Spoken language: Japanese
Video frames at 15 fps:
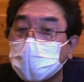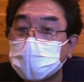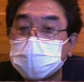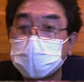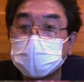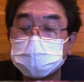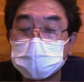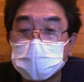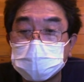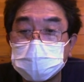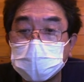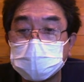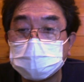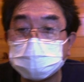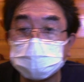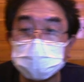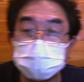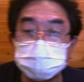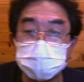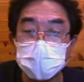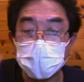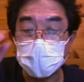は4月か、4月1
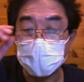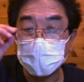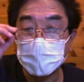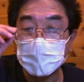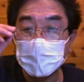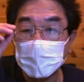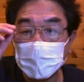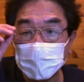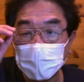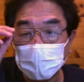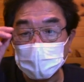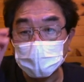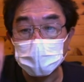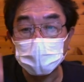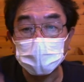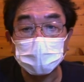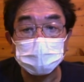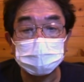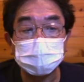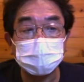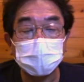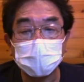日まで、
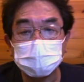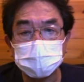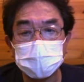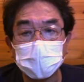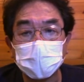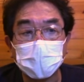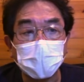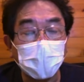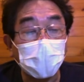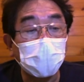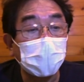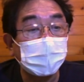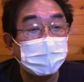釣りできませんからね。